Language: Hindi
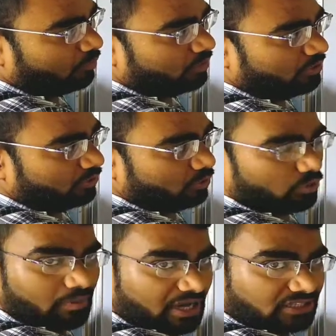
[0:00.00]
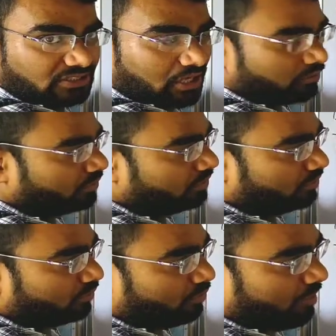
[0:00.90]
उंगलियों को घुमाएंगे चार उंगलियों
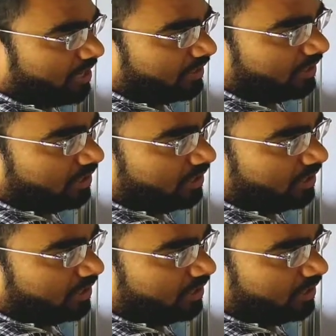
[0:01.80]
को घुमाएंगे